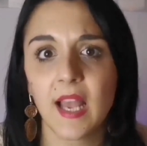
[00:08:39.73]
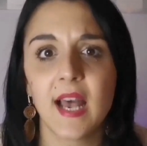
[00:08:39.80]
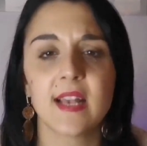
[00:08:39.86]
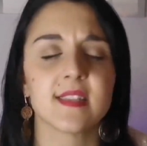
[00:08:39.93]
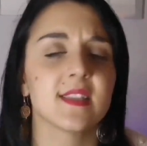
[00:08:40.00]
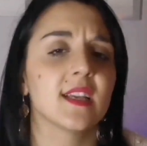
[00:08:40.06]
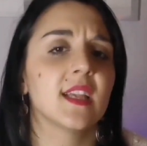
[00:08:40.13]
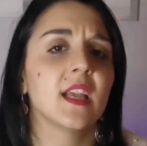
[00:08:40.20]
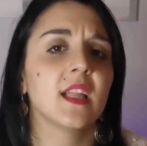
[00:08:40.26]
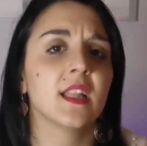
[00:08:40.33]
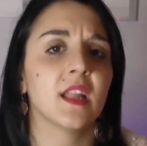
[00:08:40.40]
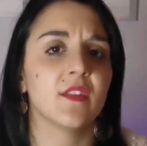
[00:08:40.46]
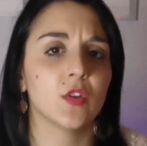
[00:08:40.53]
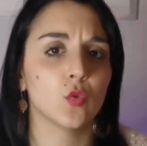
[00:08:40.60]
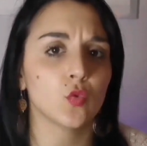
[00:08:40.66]
casa, che
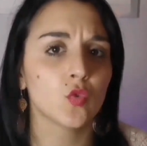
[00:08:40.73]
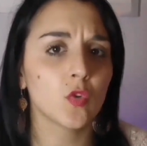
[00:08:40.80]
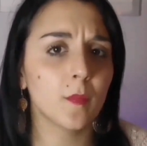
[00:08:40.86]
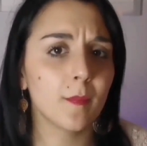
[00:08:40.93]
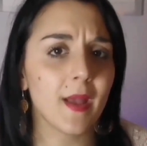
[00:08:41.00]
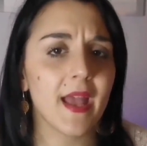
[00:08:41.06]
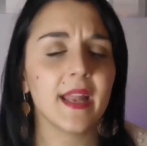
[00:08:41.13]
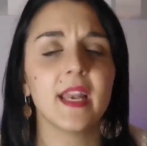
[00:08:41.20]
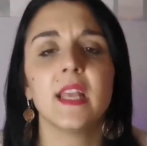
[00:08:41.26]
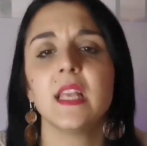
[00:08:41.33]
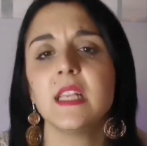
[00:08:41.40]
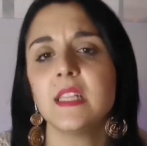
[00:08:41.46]
andava tutto bene,